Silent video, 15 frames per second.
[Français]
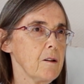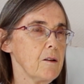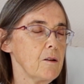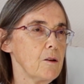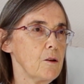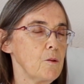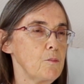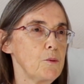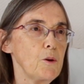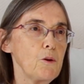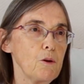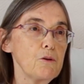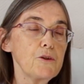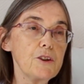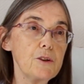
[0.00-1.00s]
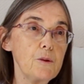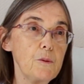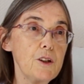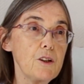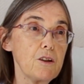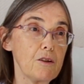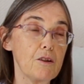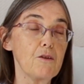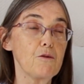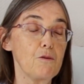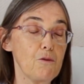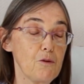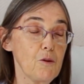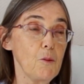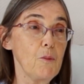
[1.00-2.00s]
euh, pour continuer
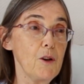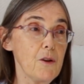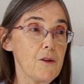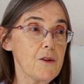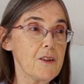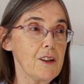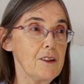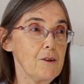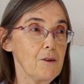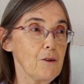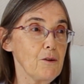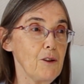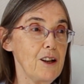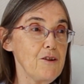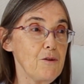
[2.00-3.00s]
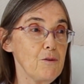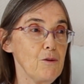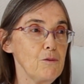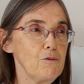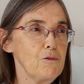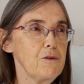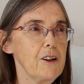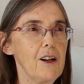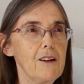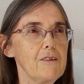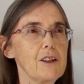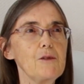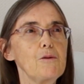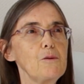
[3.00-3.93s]
justement cette relation nouvelle avec